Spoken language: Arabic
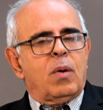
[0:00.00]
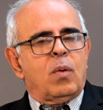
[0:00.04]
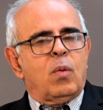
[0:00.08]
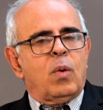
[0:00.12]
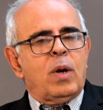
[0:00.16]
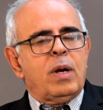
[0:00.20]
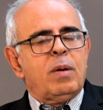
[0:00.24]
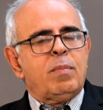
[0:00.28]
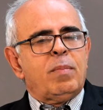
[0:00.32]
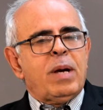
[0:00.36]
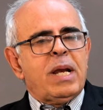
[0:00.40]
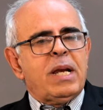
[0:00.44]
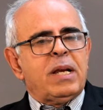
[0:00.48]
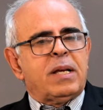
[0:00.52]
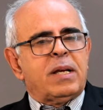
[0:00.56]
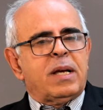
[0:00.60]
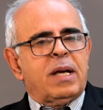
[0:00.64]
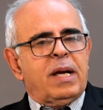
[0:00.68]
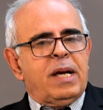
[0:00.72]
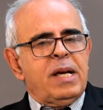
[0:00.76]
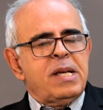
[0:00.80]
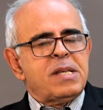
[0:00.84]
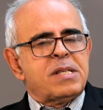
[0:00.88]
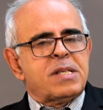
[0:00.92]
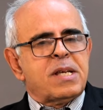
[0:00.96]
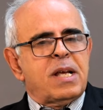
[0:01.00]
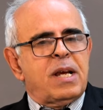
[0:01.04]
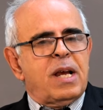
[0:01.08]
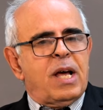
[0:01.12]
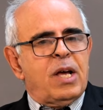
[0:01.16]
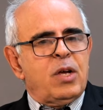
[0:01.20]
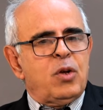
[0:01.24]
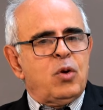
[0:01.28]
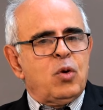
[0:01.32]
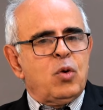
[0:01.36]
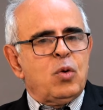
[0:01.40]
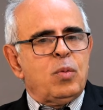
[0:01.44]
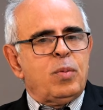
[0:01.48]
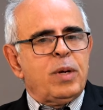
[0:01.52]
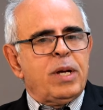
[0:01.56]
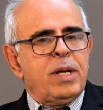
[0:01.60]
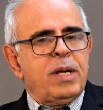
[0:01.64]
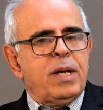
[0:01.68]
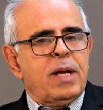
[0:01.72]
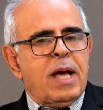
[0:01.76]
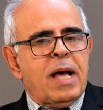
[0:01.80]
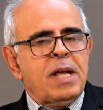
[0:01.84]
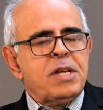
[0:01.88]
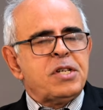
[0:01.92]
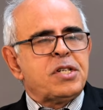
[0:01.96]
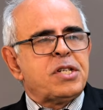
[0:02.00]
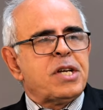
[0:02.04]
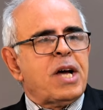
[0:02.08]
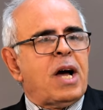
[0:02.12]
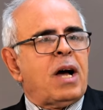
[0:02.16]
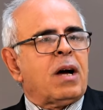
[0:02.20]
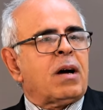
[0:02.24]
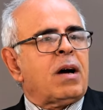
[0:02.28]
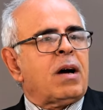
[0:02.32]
والملك عيسى الأيوبي أنشأ